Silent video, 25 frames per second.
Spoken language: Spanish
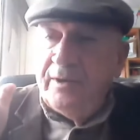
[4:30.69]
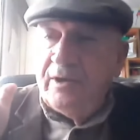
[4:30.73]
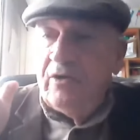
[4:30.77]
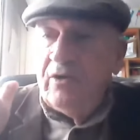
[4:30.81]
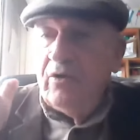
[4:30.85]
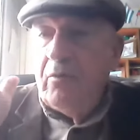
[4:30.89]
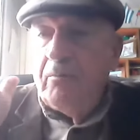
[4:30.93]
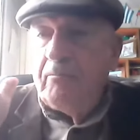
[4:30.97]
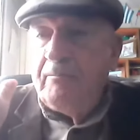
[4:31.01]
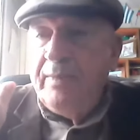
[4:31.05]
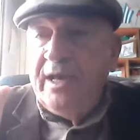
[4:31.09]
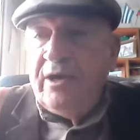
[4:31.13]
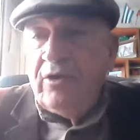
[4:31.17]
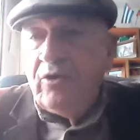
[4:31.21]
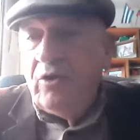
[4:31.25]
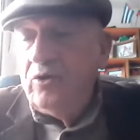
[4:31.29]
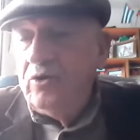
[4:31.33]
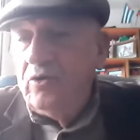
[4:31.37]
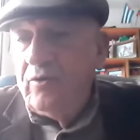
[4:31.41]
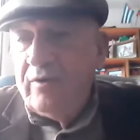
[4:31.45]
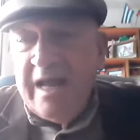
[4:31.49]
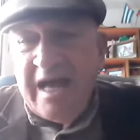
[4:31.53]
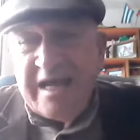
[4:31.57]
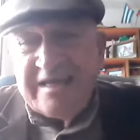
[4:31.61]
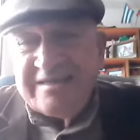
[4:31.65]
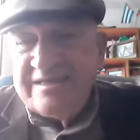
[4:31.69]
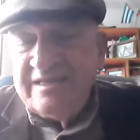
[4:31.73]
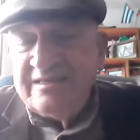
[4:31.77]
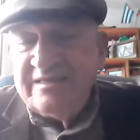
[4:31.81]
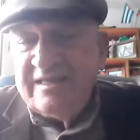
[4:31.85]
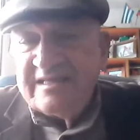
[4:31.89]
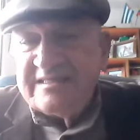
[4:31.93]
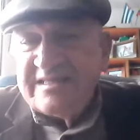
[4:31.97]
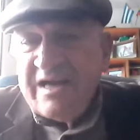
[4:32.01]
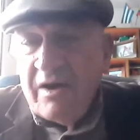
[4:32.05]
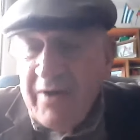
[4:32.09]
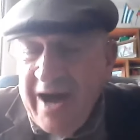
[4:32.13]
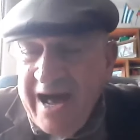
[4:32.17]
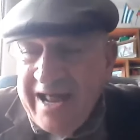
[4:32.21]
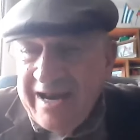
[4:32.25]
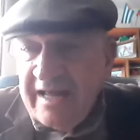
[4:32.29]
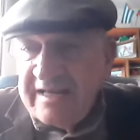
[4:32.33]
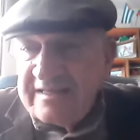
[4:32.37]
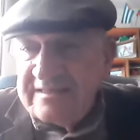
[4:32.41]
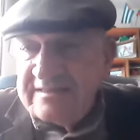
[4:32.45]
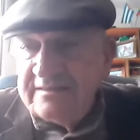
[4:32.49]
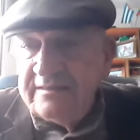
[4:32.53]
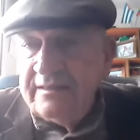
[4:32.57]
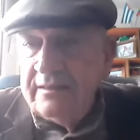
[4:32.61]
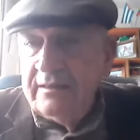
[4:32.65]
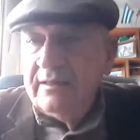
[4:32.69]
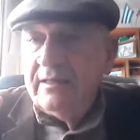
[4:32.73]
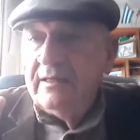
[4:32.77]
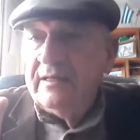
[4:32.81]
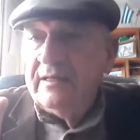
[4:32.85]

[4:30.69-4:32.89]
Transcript: pero los picos no nacen de sabanas,